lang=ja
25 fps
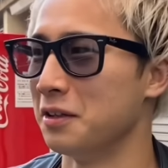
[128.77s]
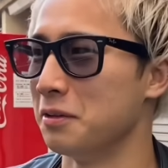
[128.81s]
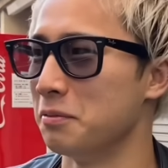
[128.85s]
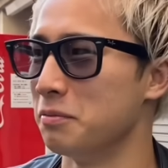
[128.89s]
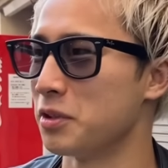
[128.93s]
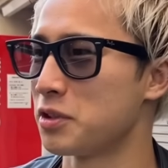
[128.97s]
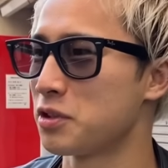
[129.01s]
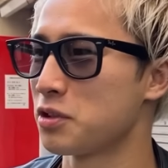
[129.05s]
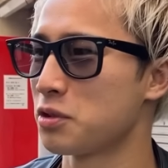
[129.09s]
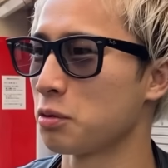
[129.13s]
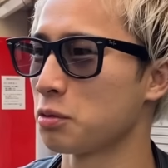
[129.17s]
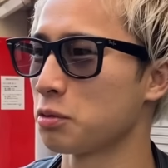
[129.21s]

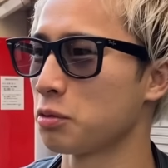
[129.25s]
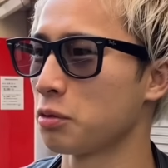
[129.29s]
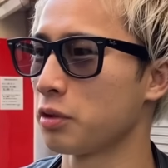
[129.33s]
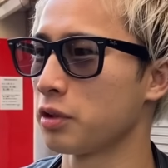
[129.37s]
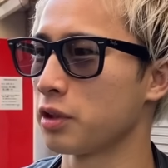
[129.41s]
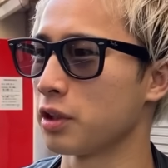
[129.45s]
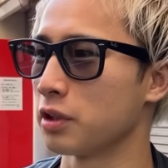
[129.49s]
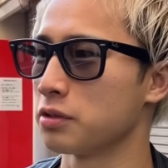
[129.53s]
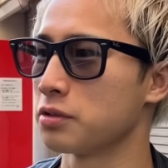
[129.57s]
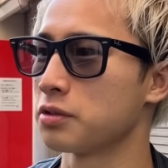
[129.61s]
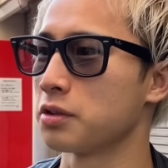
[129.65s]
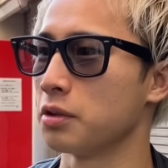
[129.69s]
めっちゃ驚い
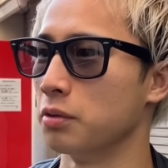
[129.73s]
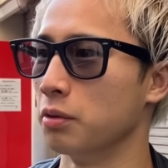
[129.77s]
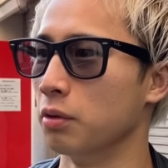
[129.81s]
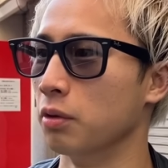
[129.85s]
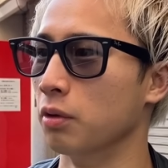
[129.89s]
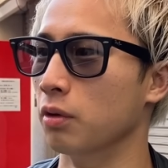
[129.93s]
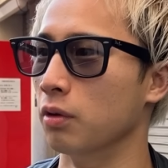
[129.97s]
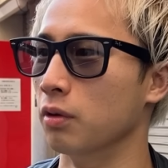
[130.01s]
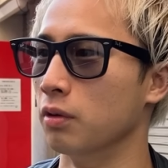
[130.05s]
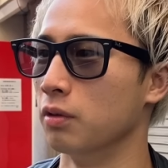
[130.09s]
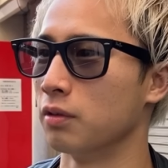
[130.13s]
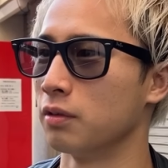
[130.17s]
たんですけど、い
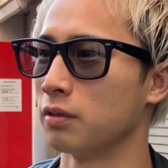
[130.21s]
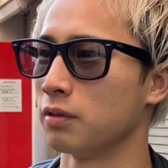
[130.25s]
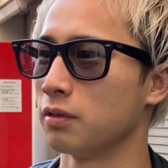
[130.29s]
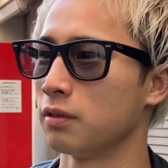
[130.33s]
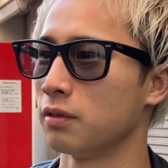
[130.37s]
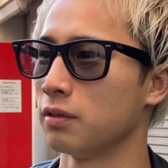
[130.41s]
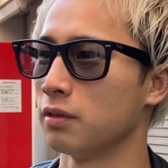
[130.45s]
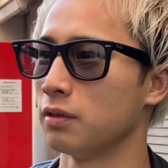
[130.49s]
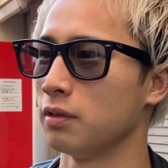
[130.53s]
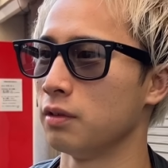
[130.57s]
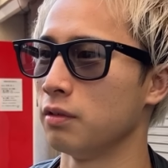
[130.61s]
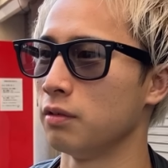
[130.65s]

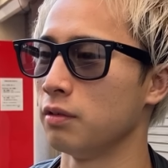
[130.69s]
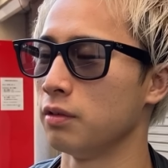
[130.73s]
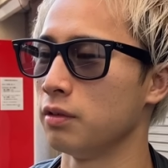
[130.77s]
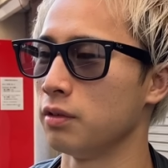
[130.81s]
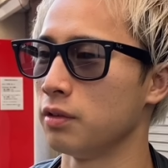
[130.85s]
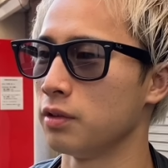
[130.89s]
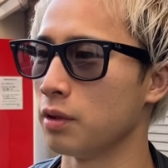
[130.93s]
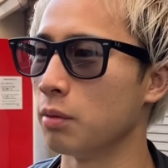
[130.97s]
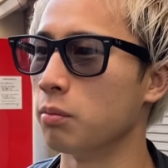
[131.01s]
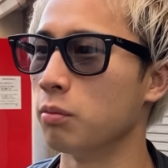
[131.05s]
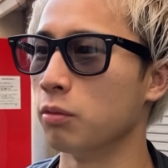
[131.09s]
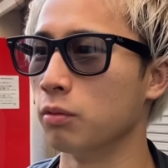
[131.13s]

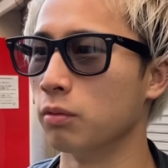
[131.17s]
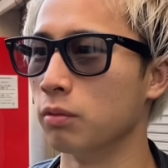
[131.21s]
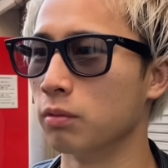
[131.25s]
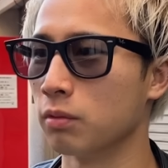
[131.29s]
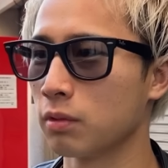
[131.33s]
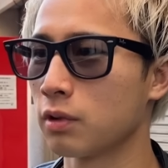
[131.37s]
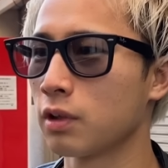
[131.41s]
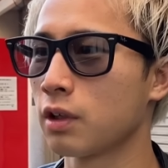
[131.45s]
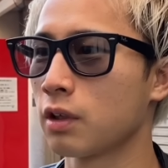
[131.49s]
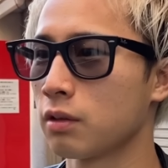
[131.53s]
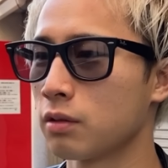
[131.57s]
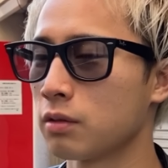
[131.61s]
やもう
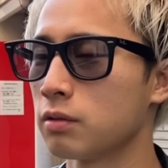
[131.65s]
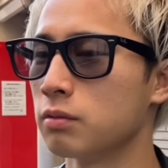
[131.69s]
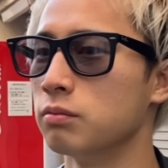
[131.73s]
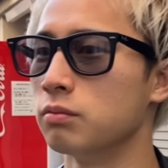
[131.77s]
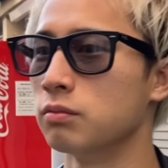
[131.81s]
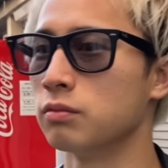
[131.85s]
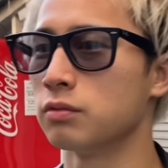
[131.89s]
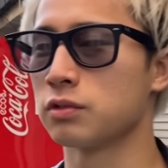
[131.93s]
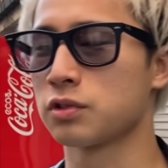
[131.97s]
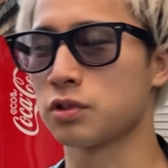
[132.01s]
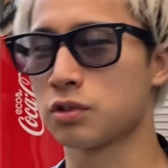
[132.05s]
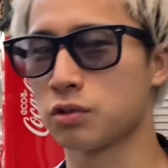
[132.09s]

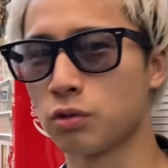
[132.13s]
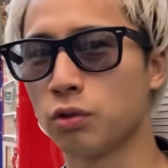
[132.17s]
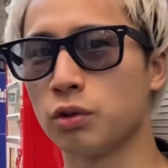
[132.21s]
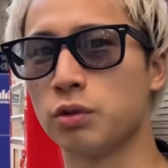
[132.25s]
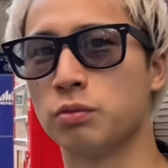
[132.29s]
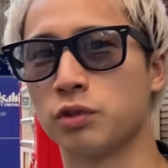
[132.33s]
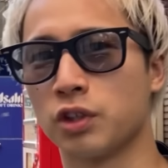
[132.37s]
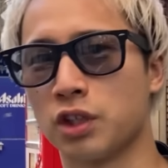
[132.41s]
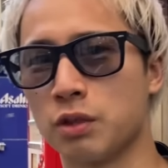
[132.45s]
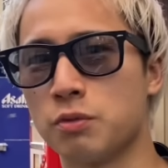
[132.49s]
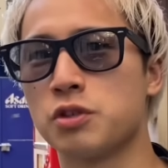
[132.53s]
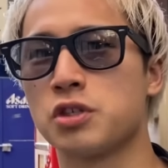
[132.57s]
すごい
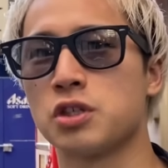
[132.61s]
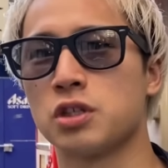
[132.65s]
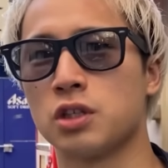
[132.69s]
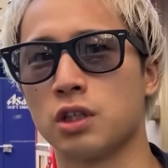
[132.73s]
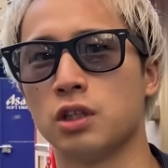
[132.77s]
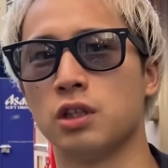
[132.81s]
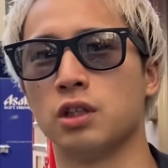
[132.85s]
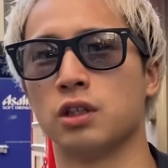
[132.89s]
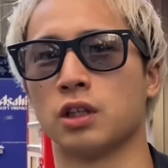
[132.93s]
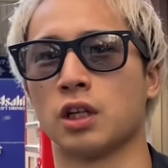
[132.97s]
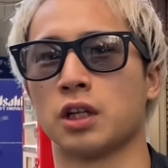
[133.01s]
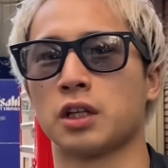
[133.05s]
厳
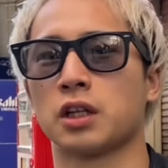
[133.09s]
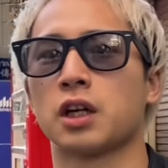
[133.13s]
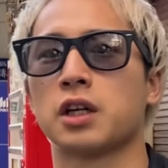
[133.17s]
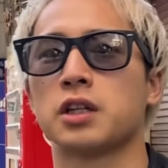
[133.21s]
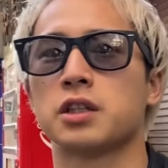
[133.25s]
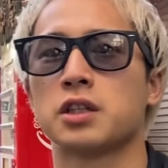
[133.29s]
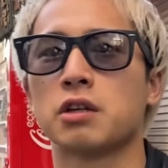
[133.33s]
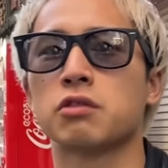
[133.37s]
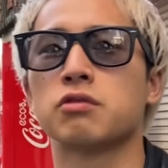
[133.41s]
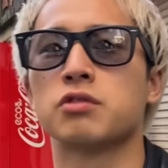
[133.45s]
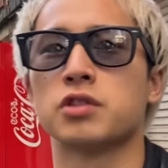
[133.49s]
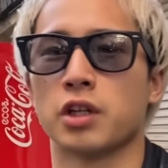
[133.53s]
しい戦い
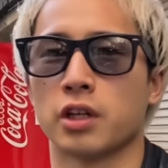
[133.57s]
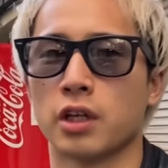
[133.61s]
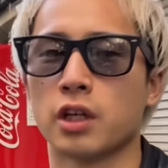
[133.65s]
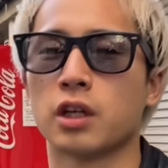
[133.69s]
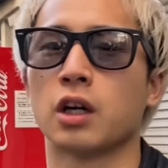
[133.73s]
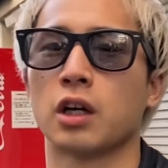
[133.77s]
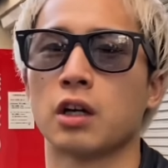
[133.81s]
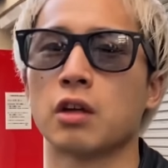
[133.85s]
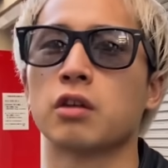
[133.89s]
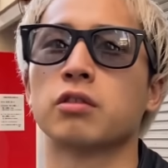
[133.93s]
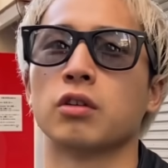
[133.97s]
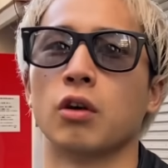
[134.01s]
になるんじゃない
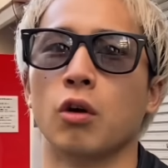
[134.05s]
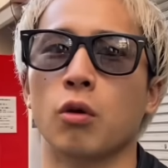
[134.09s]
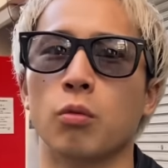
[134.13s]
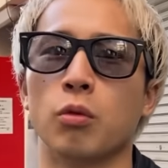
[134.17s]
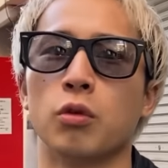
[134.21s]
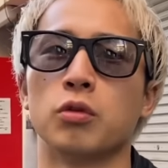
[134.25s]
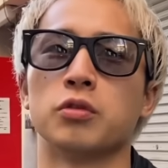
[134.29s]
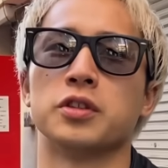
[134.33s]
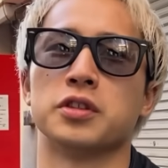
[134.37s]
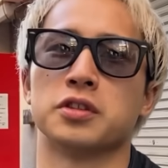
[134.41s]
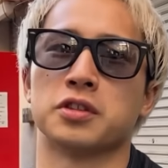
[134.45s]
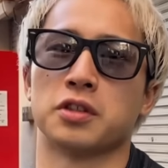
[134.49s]
かなとは思
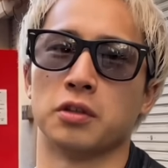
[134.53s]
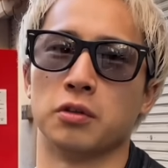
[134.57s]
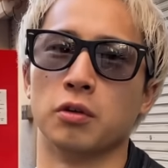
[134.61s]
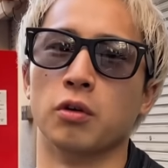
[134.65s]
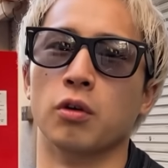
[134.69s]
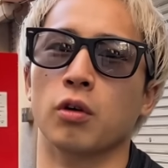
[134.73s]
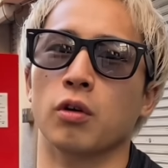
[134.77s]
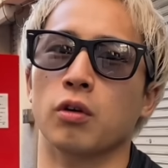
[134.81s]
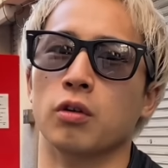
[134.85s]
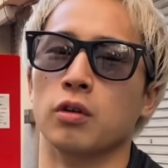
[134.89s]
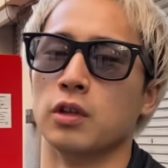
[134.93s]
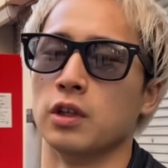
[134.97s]
うんですけど、だ
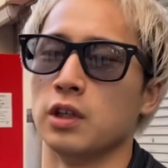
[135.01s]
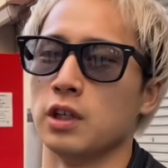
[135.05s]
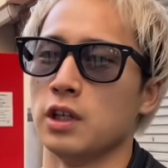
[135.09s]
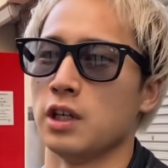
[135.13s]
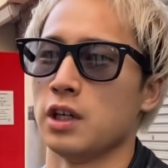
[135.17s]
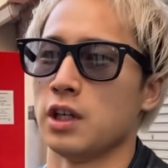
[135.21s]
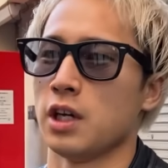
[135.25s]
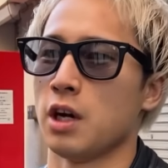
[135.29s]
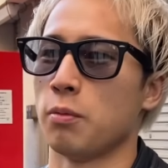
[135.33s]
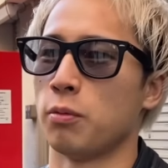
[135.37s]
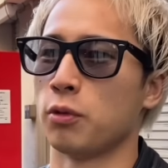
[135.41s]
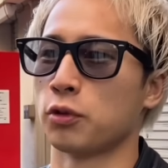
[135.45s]

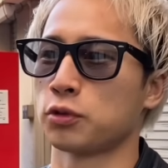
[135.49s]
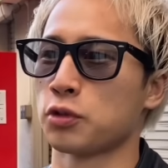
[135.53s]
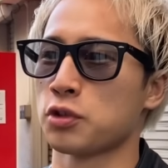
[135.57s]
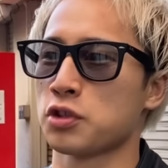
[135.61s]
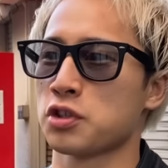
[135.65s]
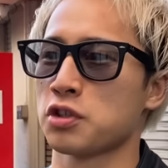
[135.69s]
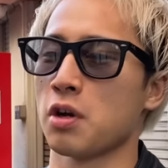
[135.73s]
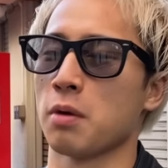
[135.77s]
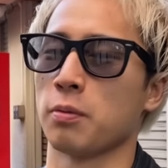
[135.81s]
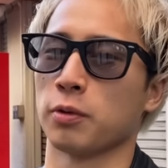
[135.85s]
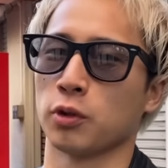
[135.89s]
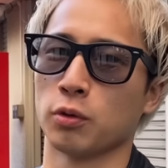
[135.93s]
から僕とし
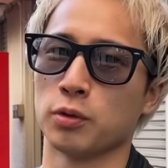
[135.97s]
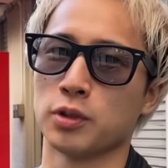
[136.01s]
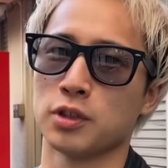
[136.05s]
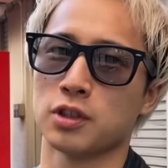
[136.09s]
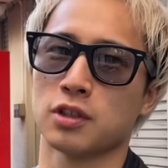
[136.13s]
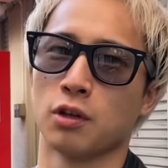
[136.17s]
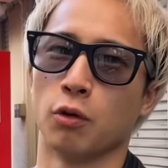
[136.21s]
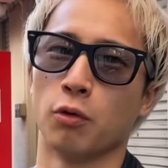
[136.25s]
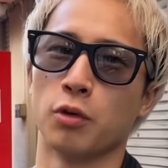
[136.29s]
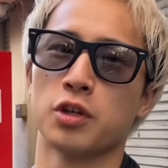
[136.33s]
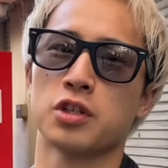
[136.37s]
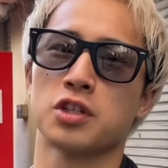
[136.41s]
てはやっぱ富澤
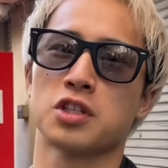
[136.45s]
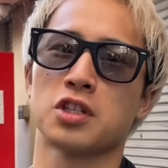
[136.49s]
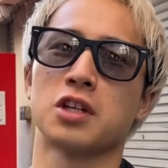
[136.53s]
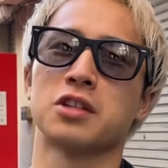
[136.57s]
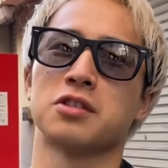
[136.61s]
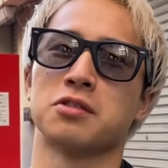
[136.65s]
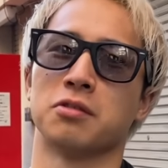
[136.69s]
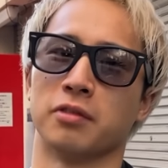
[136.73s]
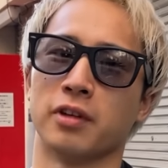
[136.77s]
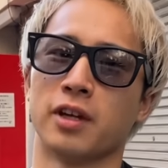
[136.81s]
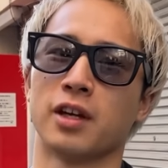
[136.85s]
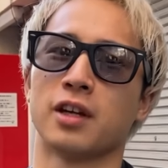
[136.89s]
さん応援したいで
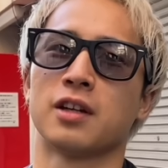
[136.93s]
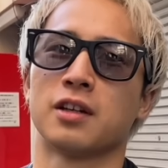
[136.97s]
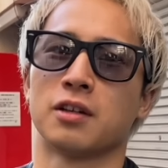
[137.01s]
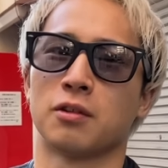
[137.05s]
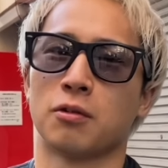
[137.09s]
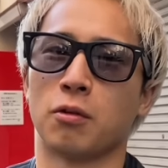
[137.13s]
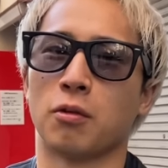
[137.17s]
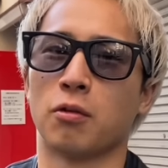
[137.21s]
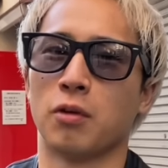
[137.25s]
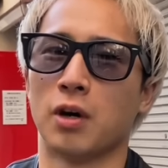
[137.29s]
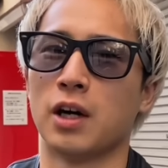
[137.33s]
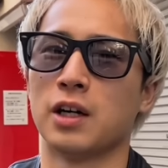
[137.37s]
すよね。
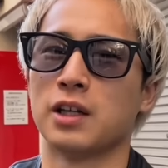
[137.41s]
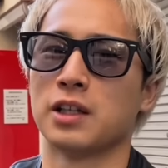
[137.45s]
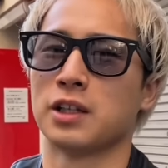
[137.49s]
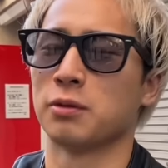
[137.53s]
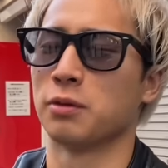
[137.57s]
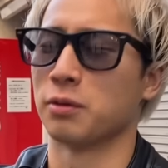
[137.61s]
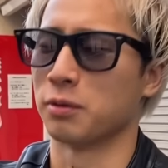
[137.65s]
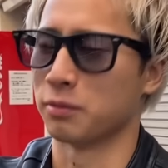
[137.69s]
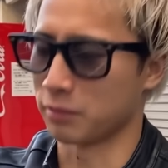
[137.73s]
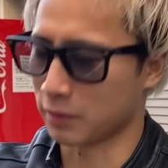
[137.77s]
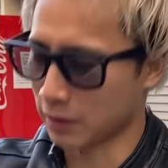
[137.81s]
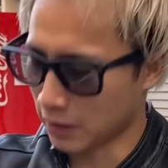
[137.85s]
ここはで
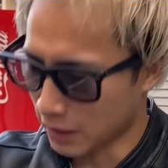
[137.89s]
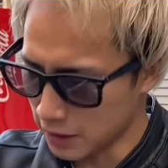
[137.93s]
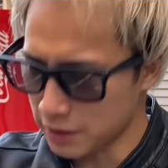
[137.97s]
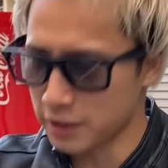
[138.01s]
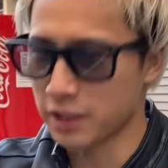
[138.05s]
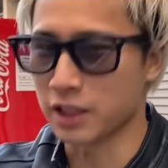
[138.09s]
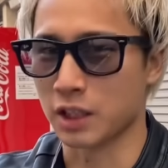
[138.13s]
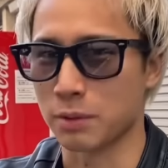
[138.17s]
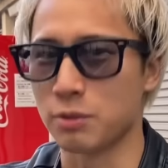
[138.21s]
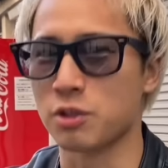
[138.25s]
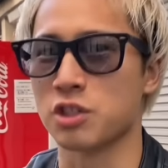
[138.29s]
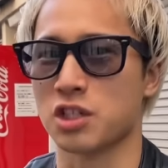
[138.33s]
もかな
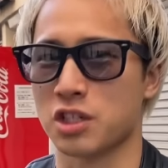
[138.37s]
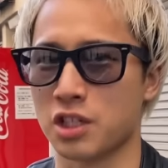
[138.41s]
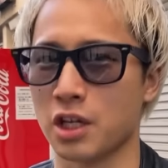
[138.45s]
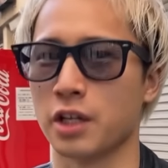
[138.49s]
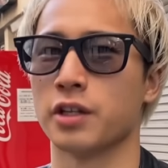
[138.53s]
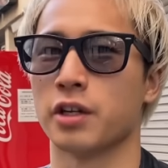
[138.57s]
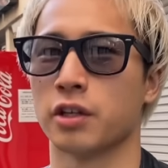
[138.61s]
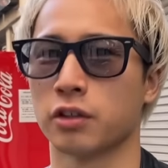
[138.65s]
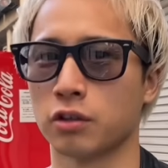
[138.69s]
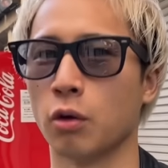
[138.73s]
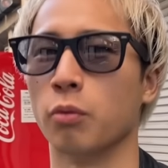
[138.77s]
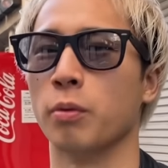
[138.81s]
り厳しい試合に
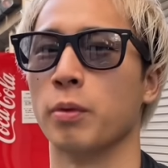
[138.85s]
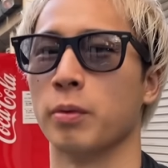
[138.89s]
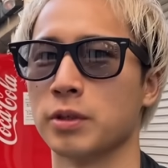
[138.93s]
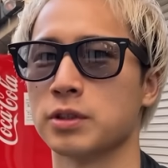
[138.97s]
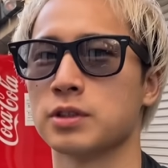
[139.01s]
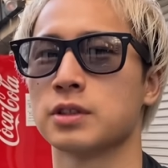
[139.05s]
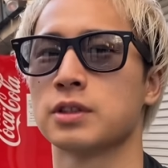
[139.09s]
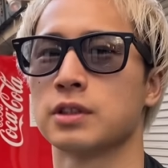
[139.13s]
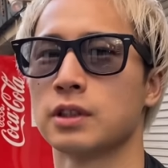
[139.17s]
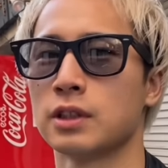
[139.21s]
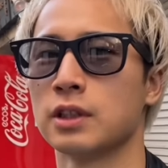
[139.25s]
なると思います、